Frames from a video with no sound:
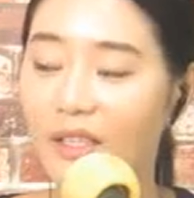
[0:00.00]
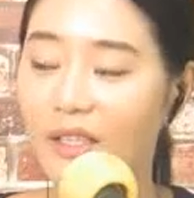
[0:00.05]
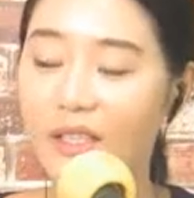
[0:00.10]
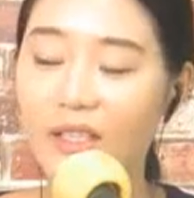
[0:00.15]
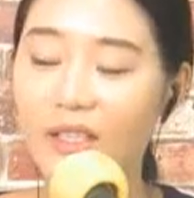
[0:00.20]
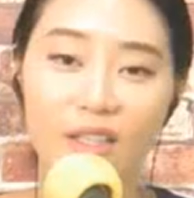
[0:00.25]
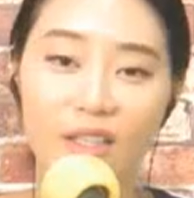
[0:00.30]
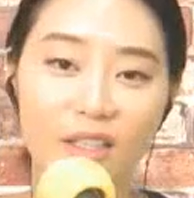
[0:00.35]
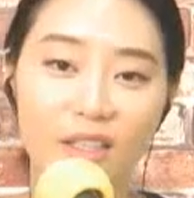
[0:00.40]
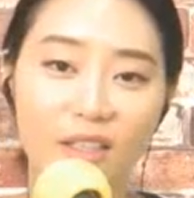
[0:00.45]

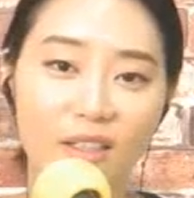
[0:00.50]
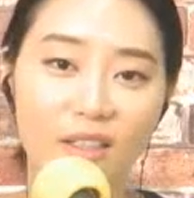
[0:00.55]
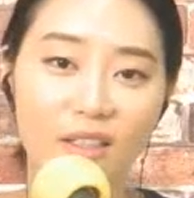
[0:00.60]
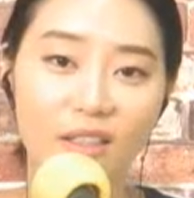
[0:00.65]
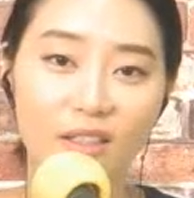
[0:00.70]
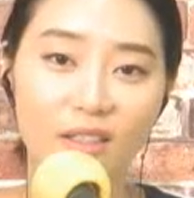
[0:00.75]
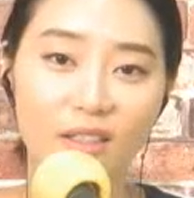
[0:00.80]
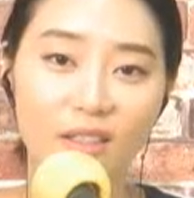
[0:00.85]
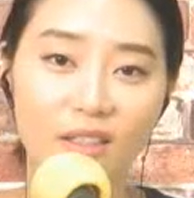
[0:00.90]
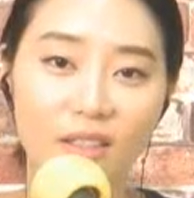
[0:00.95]
이
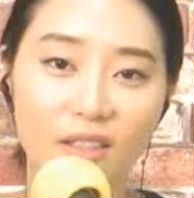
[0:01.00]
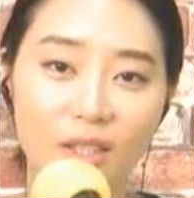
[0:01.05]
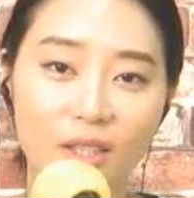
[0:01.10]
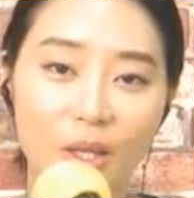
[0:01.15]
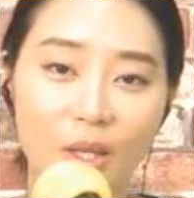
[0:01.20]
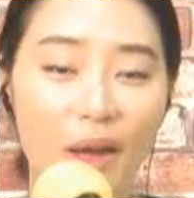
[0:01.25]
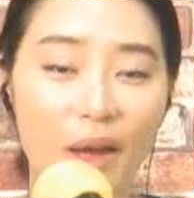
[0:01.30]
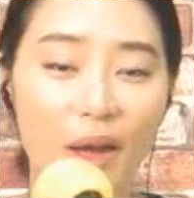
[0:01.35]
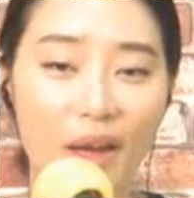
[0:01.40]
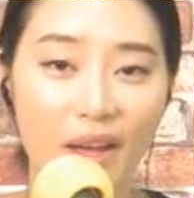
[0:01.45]

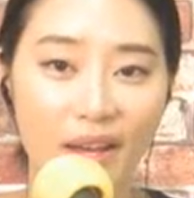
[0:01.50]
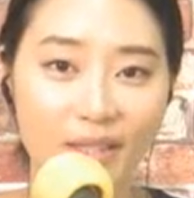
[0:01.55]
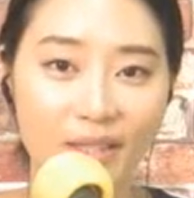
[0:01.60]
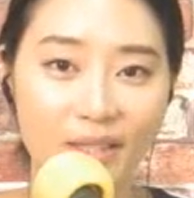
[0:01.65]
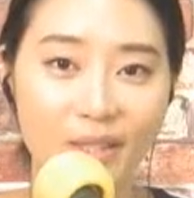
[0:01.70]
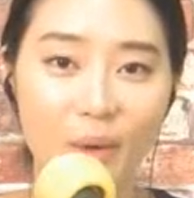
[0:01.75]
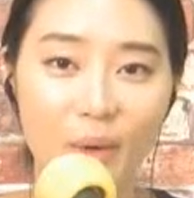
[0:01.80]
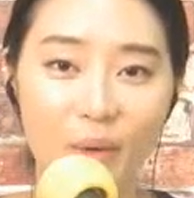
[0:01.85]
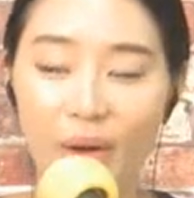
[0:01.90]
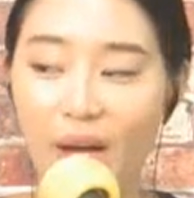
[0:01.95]

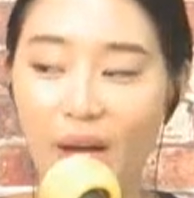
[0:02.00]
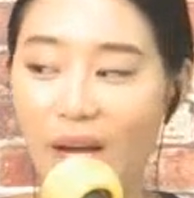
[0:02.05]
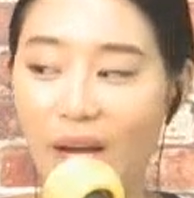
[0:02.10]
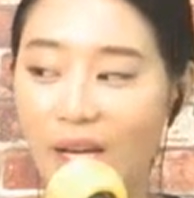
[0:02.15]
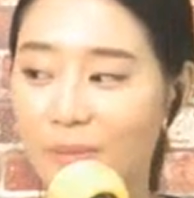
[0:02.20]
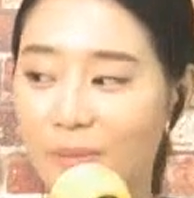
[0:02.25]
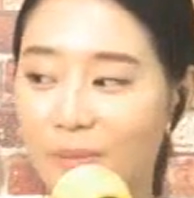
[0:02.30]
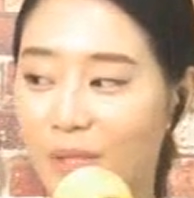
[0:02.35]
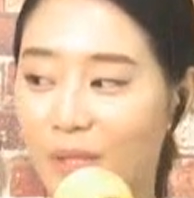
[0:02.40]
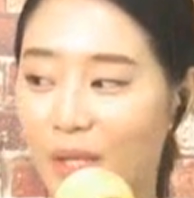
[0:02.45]
영화에서
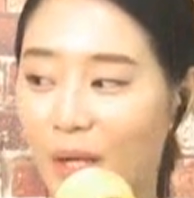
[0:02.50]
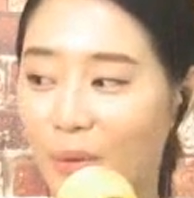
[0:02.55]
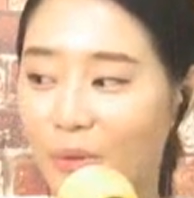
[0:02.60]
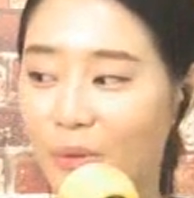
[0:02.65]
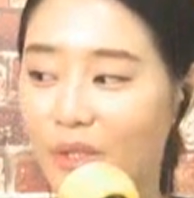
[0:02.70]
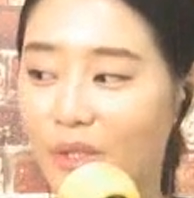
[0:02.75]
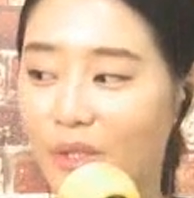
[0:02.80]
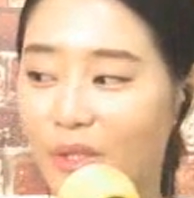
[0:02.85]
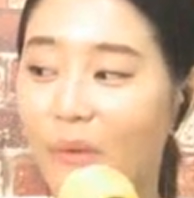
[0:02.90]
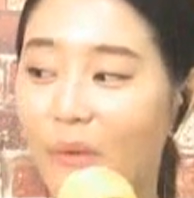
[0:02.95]

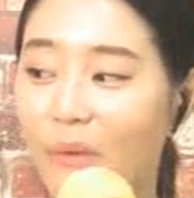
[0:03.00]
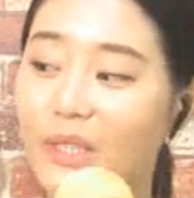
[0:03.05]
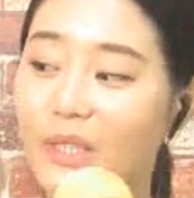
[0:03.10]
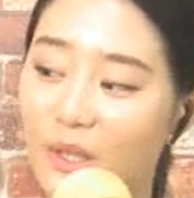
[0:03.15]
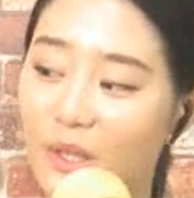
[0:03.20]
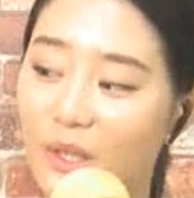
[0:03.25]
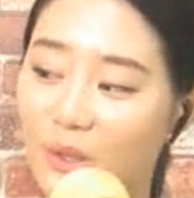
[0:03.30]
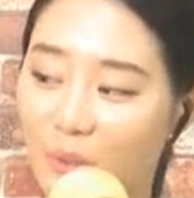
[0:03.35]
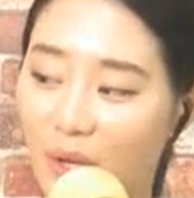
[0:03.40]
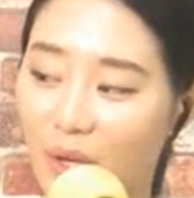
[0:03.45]
아름다운
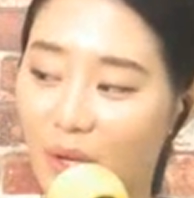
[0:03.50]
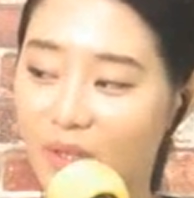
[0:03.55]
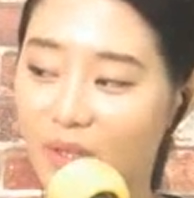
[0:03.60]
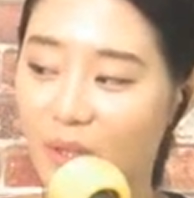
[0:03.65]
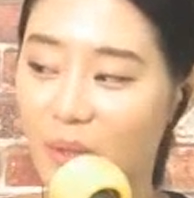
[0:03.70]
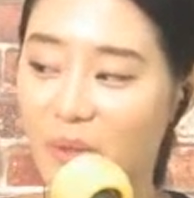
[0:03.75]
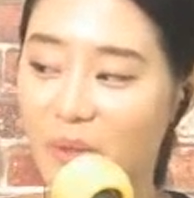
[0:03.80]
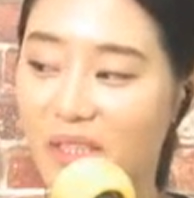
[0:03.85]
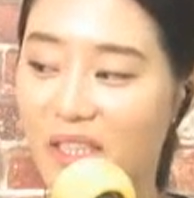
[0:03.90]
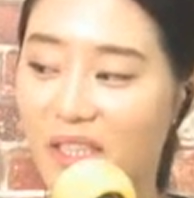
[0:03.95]
영상과
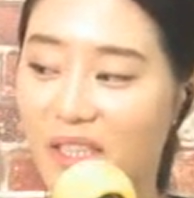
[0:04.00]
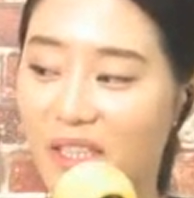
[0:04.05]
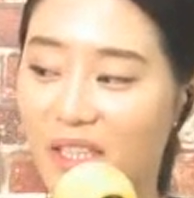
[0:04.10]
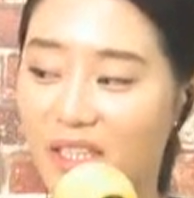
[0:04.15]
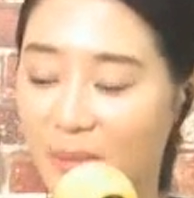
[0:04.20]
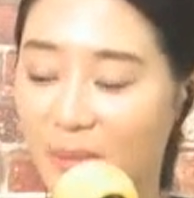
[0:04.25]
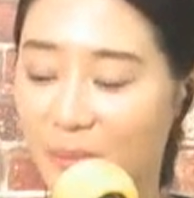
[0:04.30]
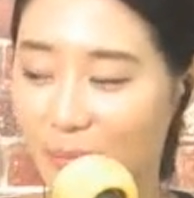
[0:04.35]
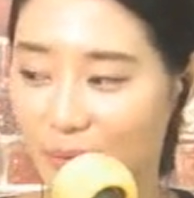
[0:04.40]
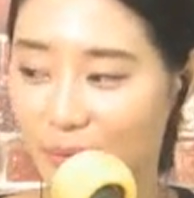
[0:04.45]
절제된
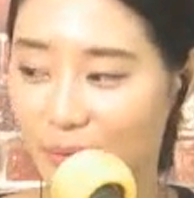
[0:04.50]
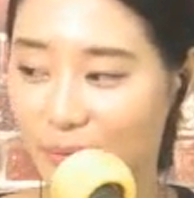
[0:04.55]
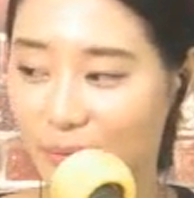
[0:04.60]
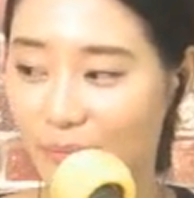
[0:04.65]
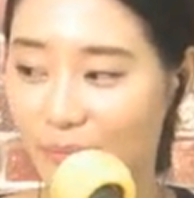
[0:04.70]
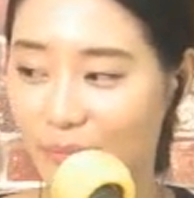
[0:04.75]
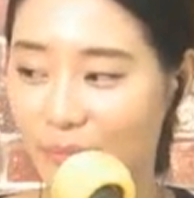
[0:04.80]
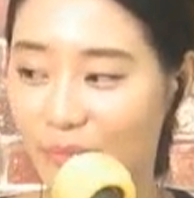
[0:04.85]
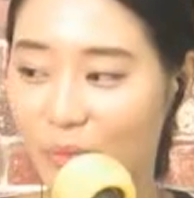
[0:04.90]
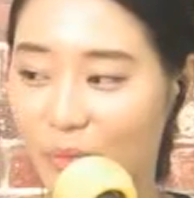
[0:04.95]
슬픔